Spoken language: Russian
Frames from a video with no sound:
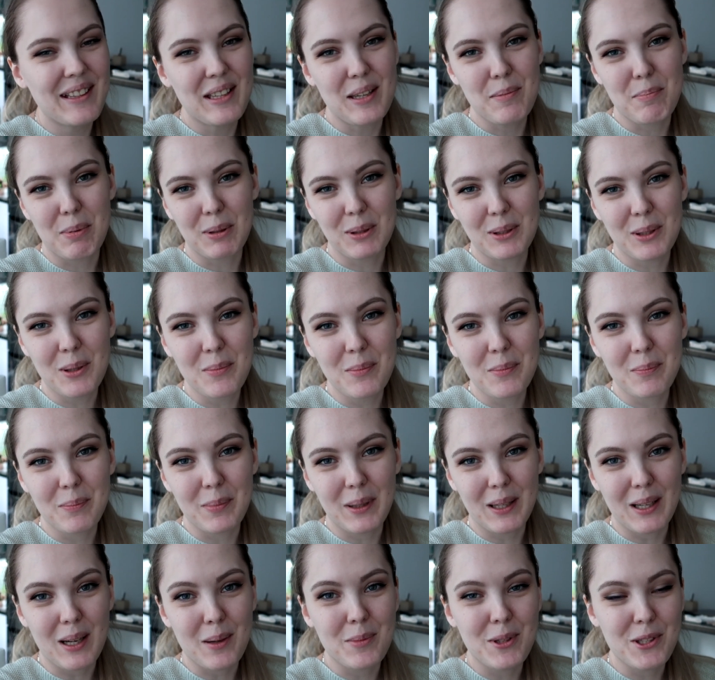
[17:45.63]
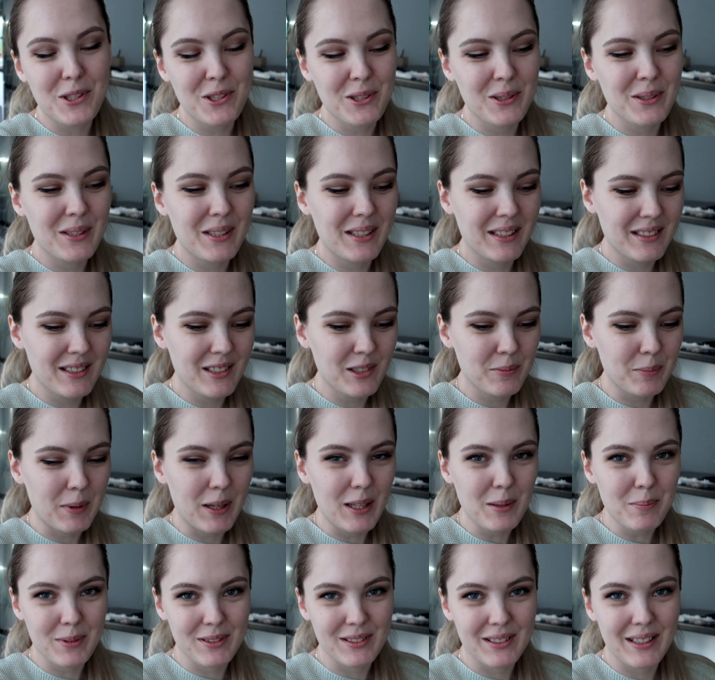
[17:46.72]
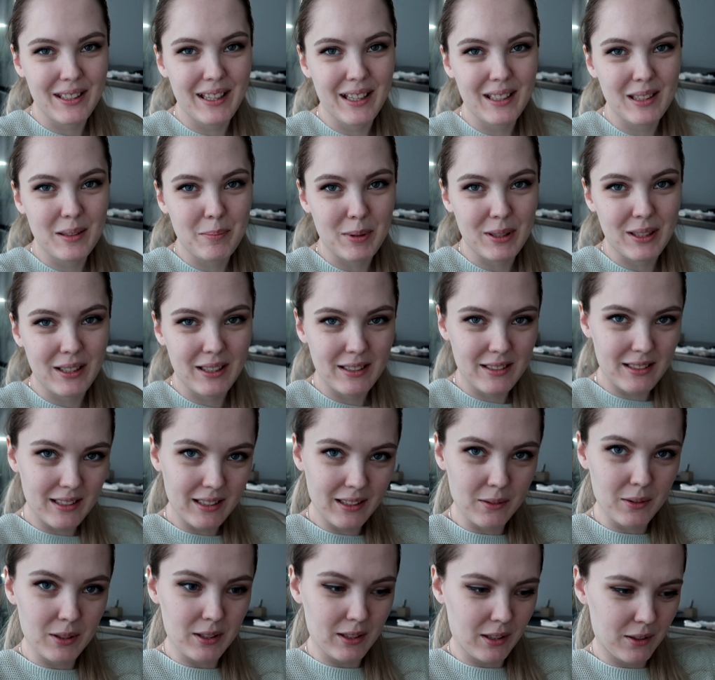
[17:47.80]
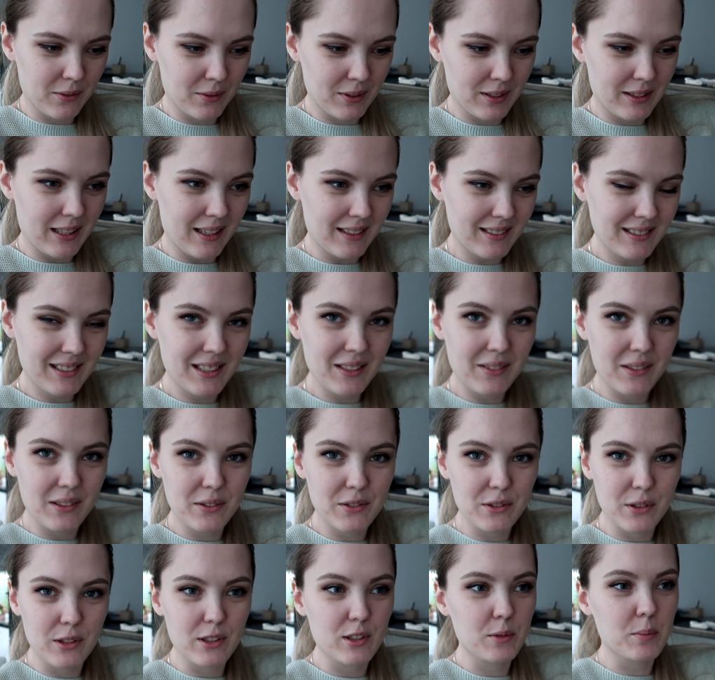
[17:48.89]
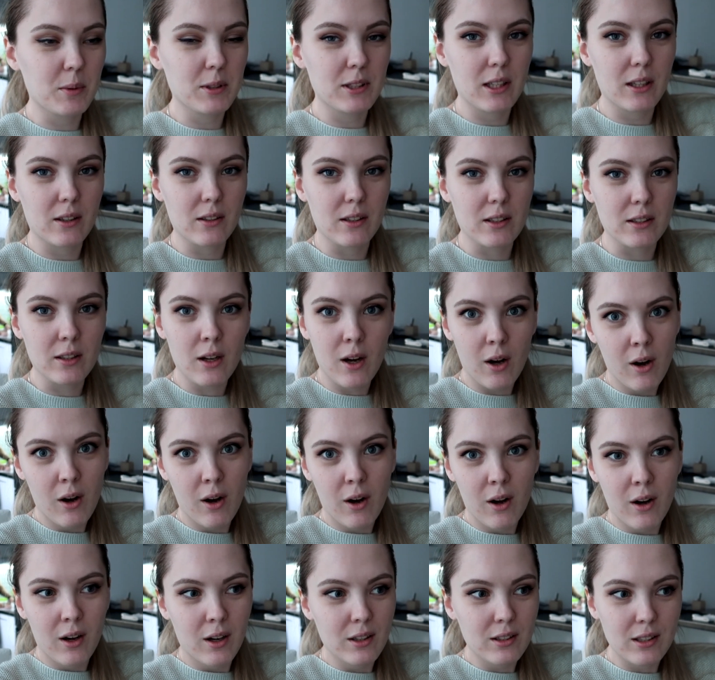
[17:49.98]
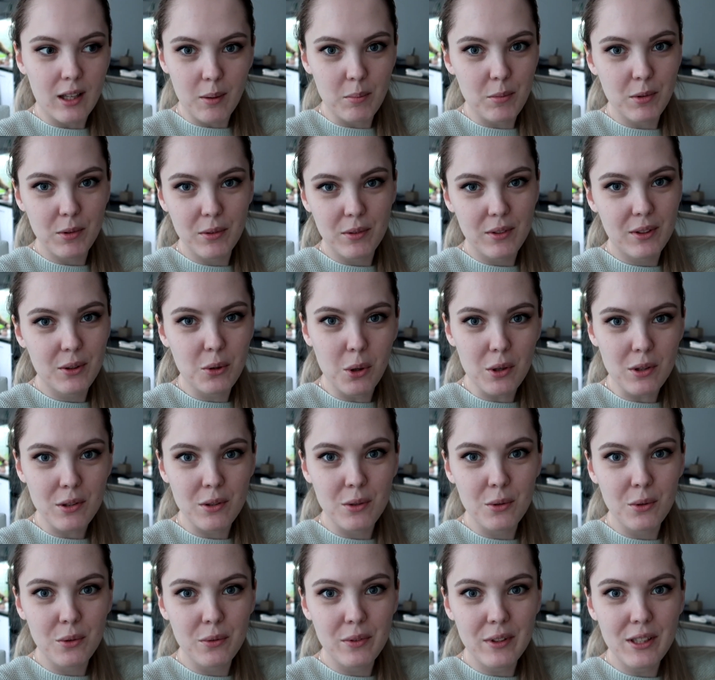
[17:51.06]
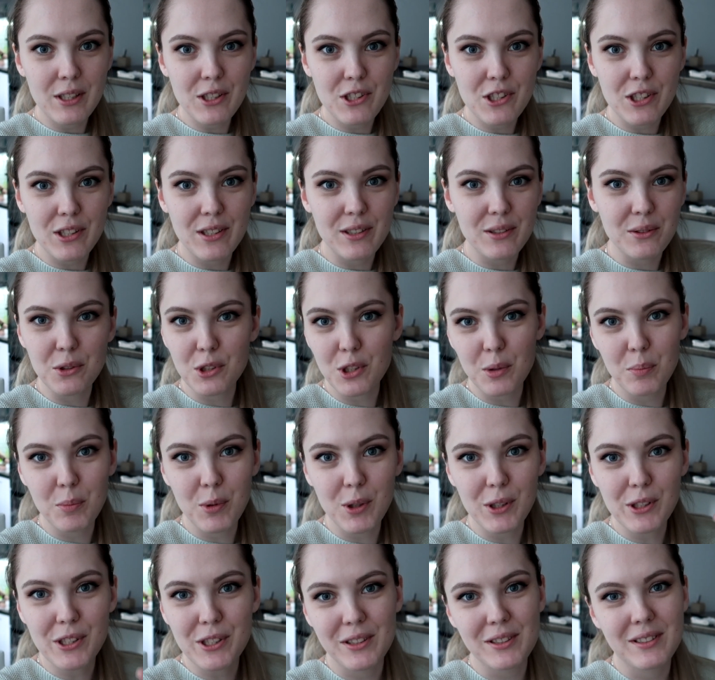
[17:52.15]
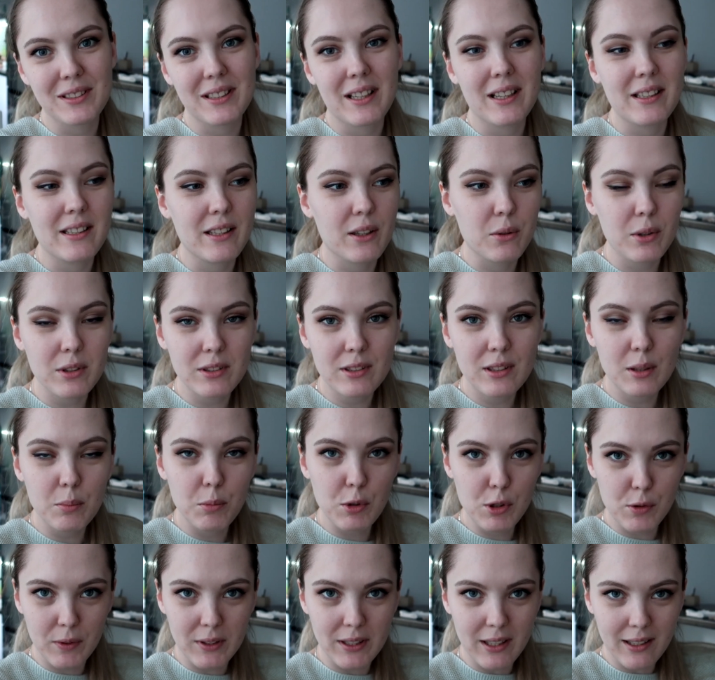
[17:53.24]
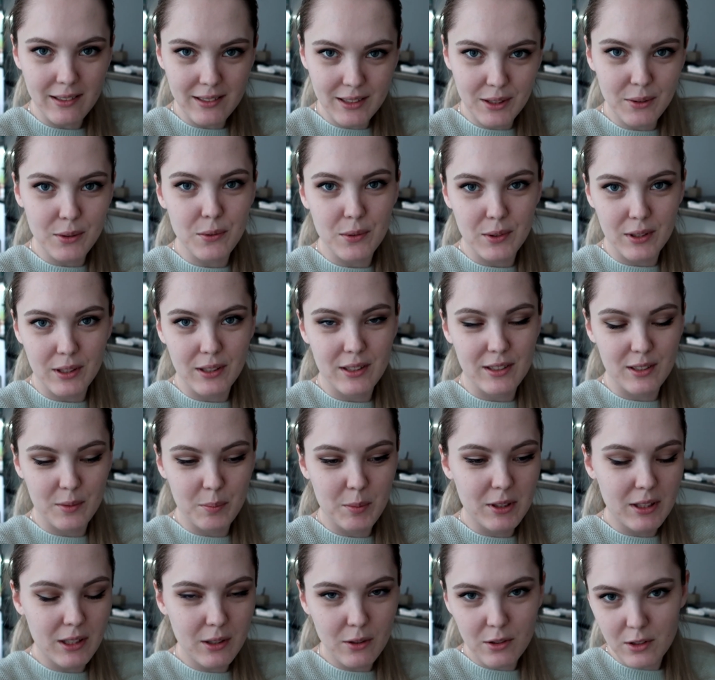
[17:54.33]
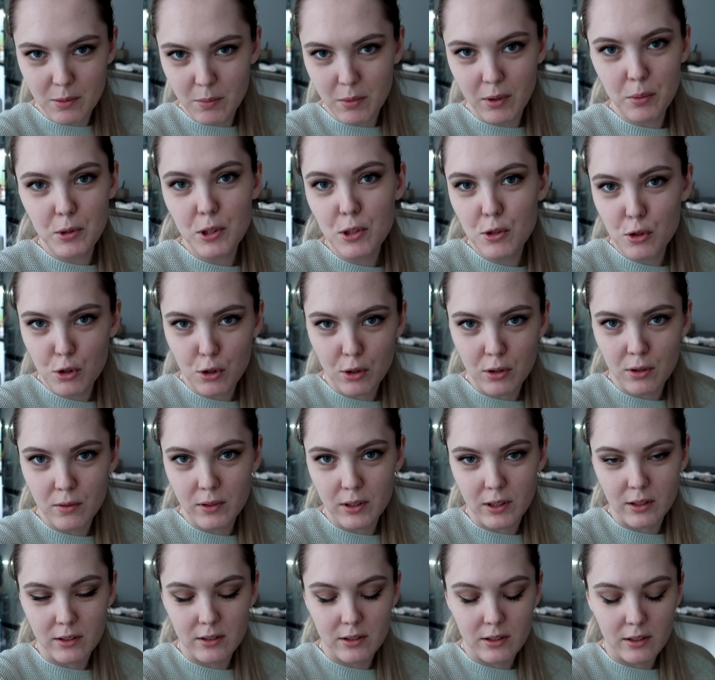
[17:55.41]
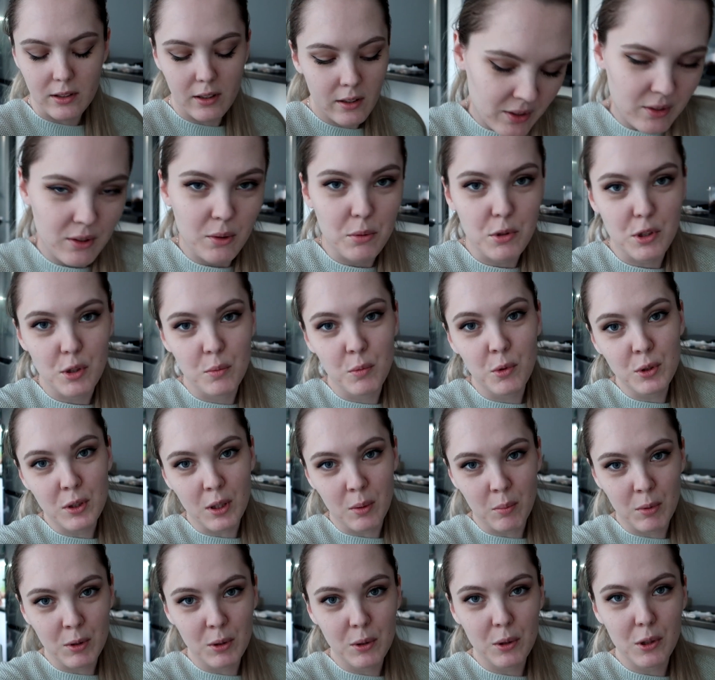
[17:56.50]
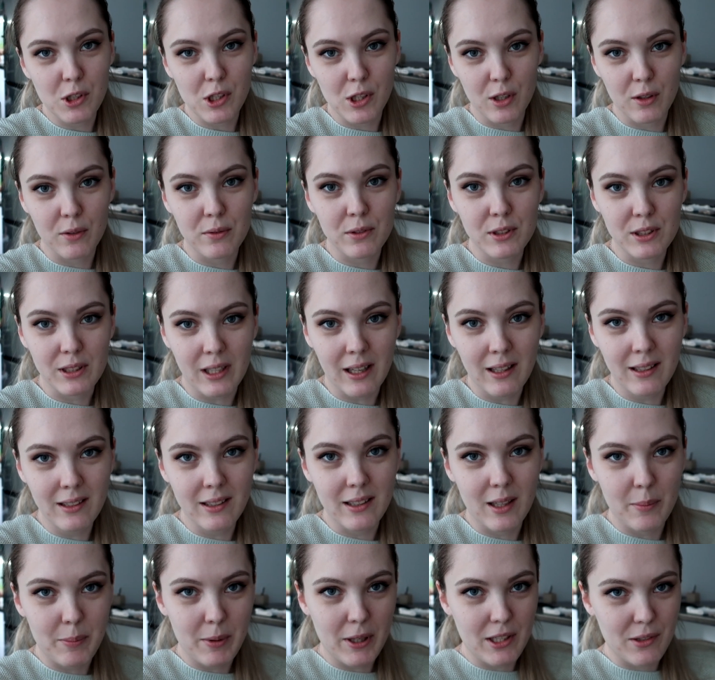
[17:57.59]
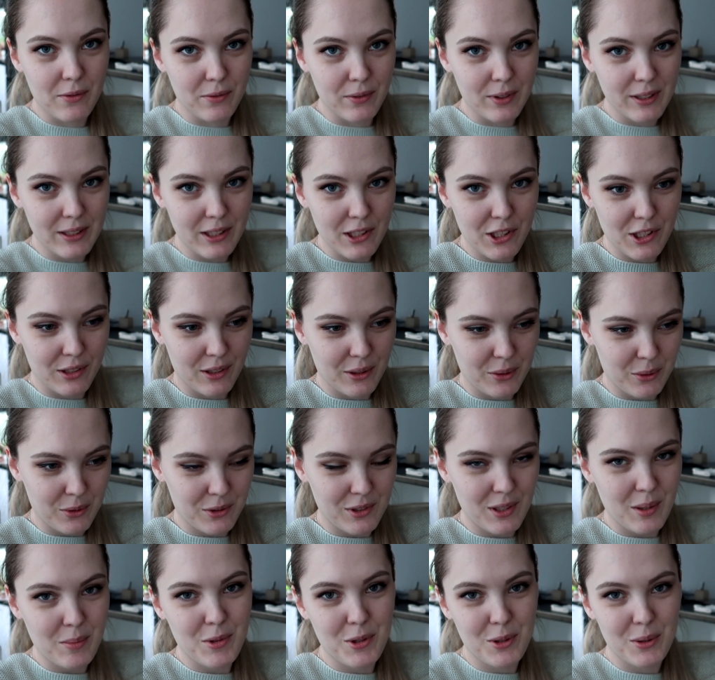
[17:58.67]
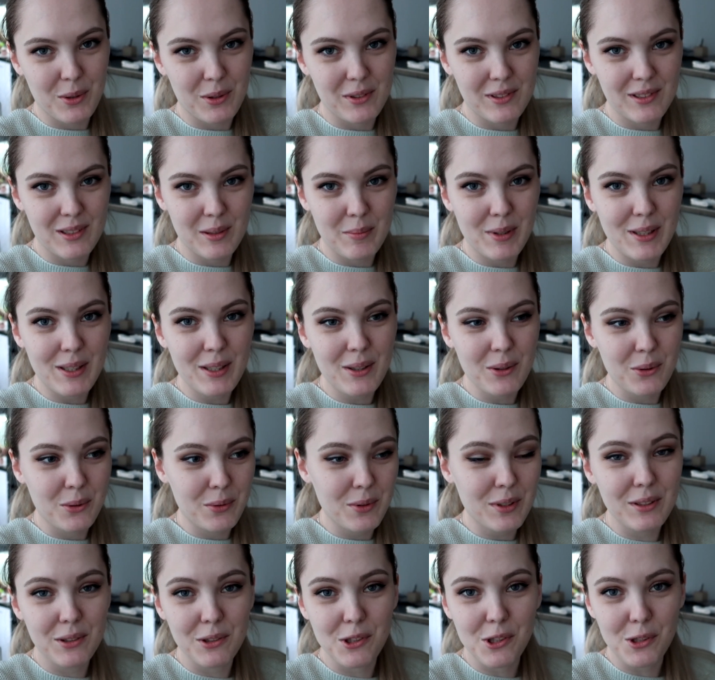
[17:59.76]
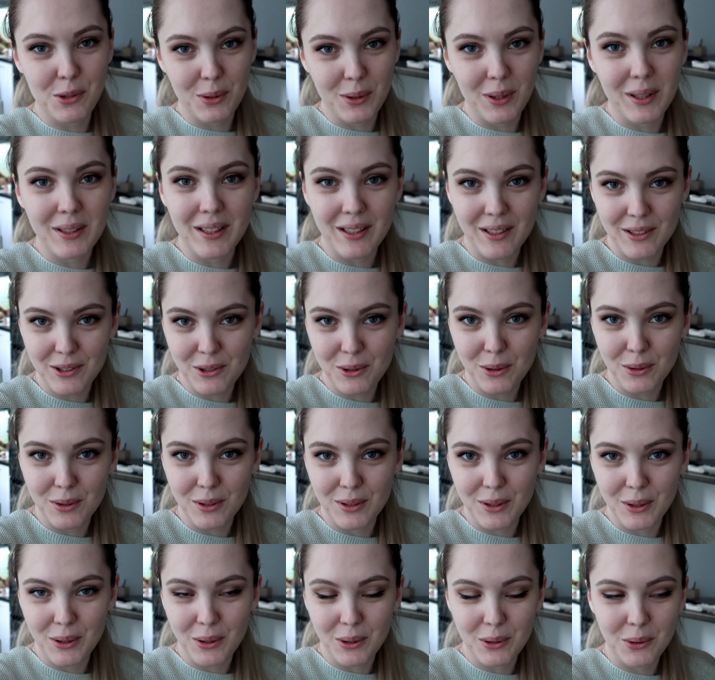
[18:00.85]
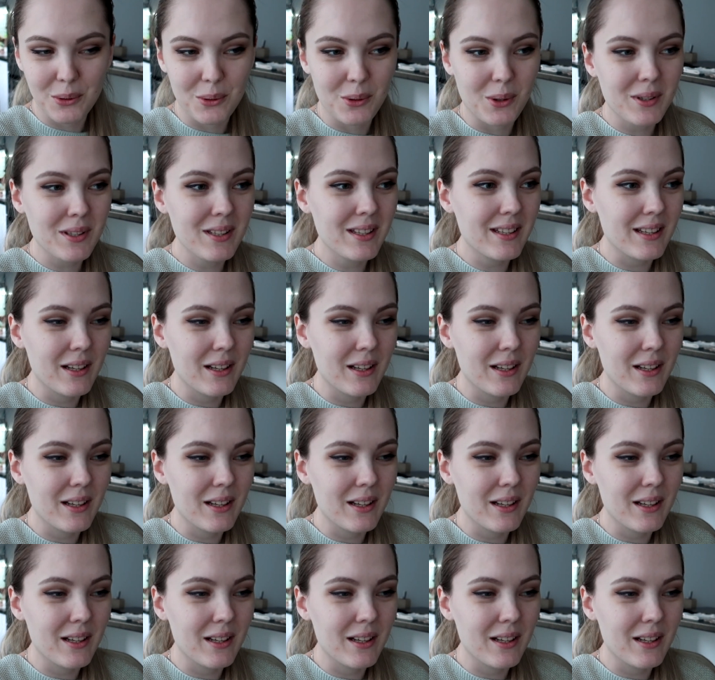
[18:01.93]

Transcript: И потом, пока мы еще не легли спать, постоянно подходил, вот так вытаскивал все и смотрел, говорит, «А, там корни увеличились, уже больше стали. Я говорю, если ты будешь вытаскивать вот так и смотреть, тебе вообще ничего не вырастет. В общем, утром он тоже встал, опять же вытащил эту семечку из земли, увидел, что она растет и дает корни.